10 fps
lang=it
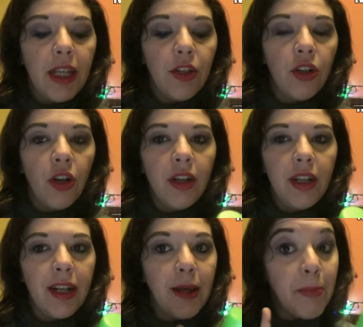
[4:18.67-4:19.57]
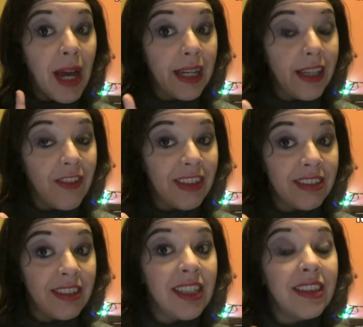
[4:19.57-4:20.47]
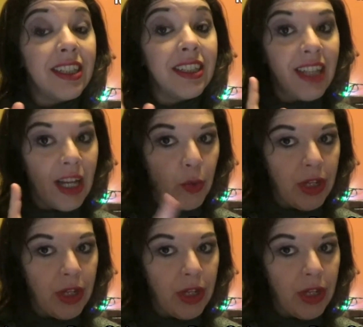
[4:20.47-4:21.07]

non ne macchia i vestiti né